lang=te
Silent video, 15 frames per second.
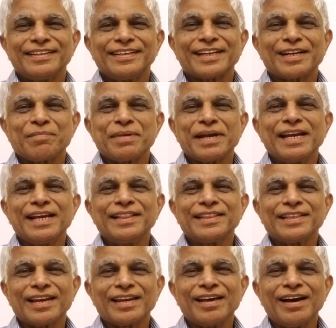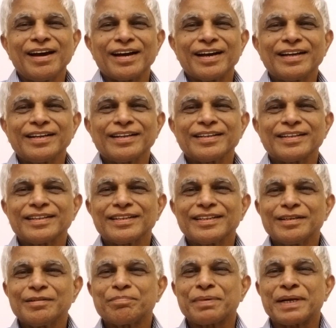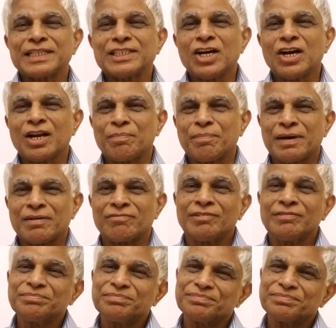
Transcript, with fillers: ఇక మిగిలిందల్లా ప్రచార పరము